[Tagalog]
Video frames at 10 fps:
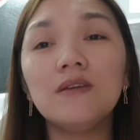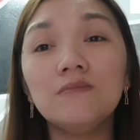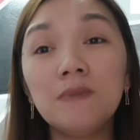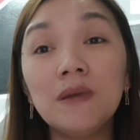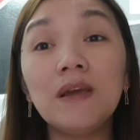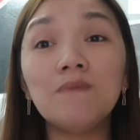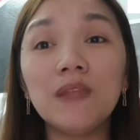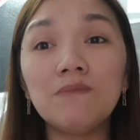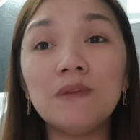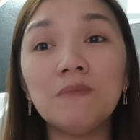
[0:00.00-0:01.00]
Speak up
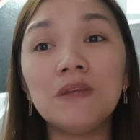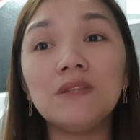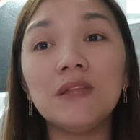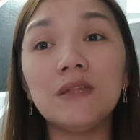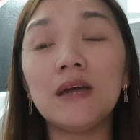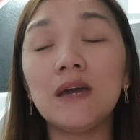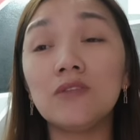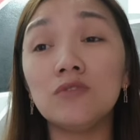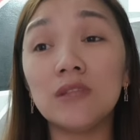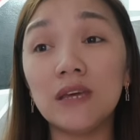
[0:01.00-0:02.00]
na BP Inday
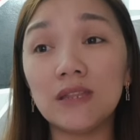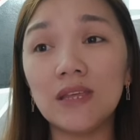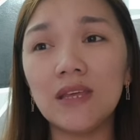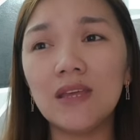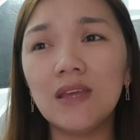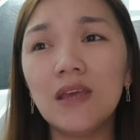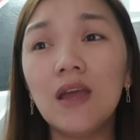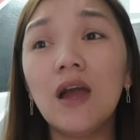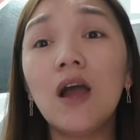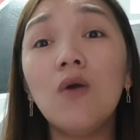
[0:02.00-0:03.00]
Sara Duterte.
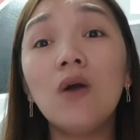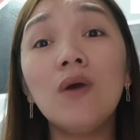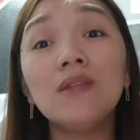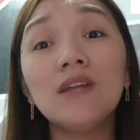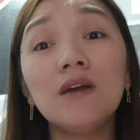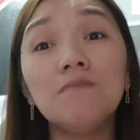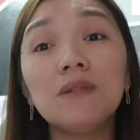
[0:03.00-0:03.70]
Kawawa na ang